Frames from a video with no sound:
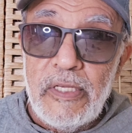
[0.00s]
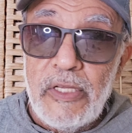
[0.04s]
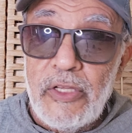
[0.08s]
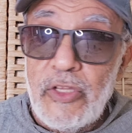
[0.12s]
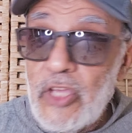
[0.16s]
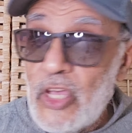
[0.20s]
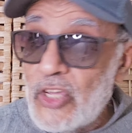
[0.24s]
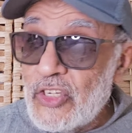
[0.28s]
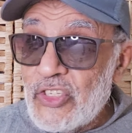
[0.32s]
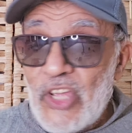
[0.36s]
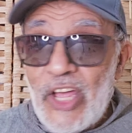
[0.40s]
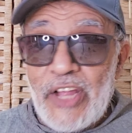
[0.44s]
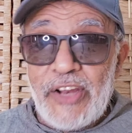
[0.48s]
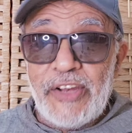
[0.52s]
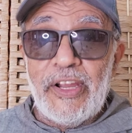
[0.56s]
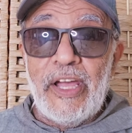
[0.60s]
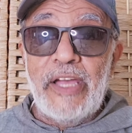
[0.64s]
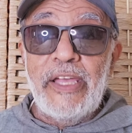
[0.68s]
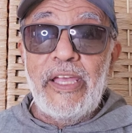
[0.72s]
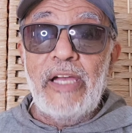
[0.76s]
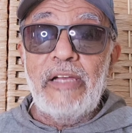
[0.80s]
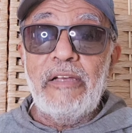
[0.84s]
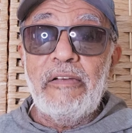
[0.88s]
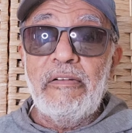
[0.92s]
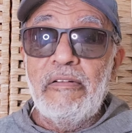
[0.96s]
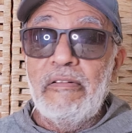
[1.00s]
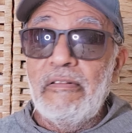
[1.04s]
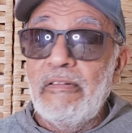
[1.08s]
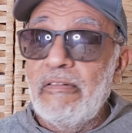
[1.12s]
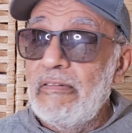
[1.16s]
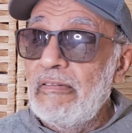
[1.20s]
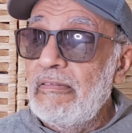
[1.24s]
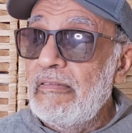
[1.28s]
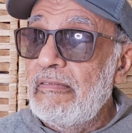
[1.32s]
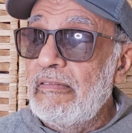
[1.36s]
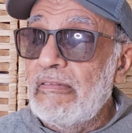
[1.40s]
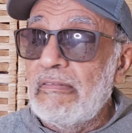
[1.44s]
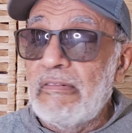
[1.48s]
يسأل رأيك
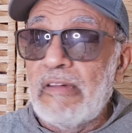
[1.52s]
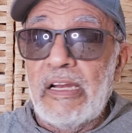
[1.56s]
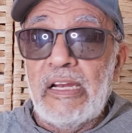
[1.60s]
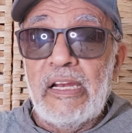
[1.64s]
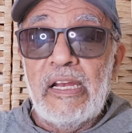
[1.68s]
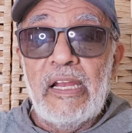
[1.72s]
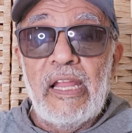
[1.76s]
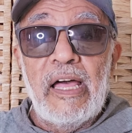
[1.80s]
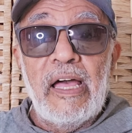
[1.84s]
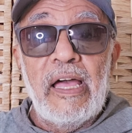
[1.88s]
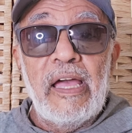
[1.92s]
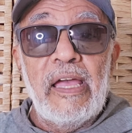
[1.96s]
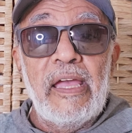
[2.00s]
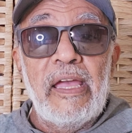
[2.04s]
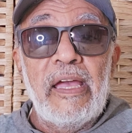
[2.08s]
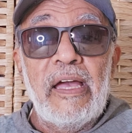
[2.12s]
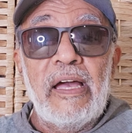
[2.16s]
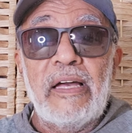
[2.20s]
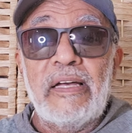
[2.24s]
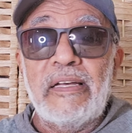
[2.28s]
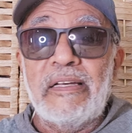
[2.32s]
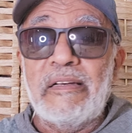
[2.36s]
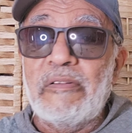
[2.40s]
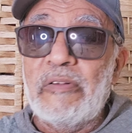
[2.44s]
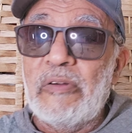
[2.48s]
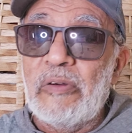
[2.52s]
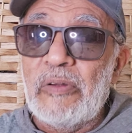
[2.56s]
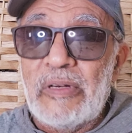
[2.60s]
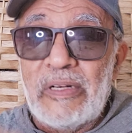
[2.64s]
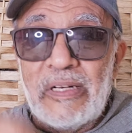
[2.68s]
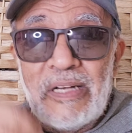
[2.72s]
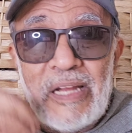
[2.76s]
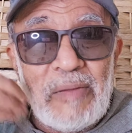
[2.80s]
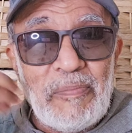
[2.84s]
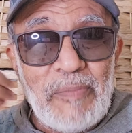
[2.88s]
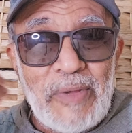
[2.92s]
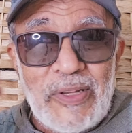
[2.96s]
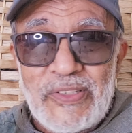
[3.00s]
قول والله يا أخي كل
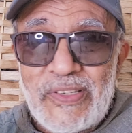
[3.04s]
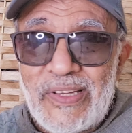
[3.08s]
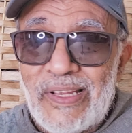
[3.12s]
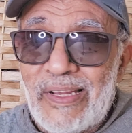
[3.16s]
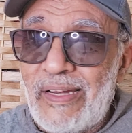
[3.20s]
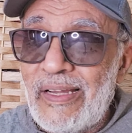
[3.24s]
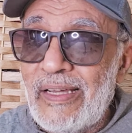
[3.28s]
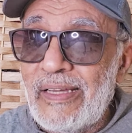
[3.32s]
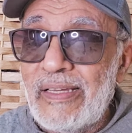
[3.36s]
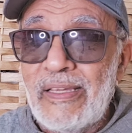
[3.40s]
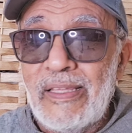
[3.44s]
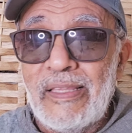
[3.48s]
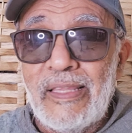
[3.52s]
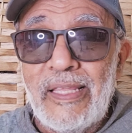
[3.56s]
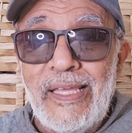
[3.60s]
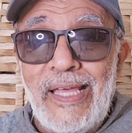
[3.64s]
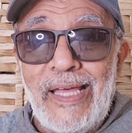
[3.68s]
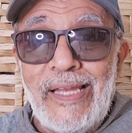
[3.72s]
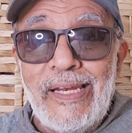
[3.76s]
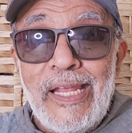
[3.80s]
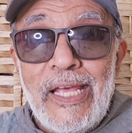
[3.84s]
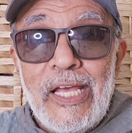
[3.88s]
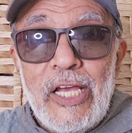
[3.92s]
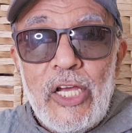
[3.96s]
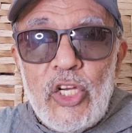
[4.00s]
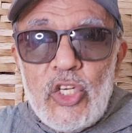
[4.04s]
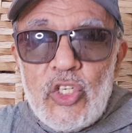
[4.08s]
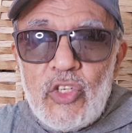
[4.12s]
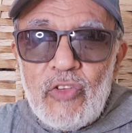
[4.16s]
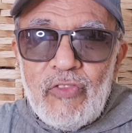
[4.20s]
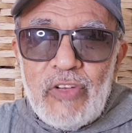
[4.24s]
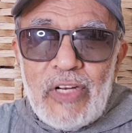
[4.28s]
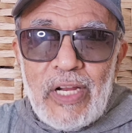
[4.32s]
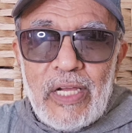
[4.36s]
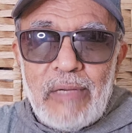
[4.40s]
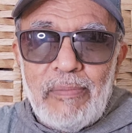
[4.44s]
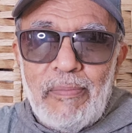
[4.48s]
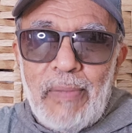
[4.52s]
المسألة كذا يعني شوف
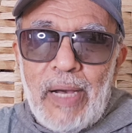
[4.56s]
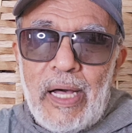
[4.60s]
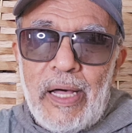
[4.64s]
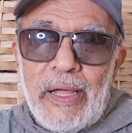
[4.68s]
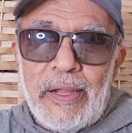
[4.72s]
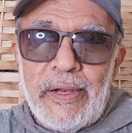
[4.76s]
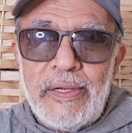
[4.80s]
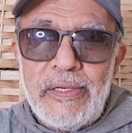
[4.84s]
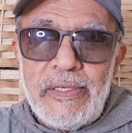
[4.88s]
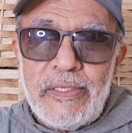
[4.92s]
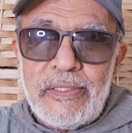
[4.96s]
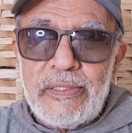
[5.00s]
لك مخرج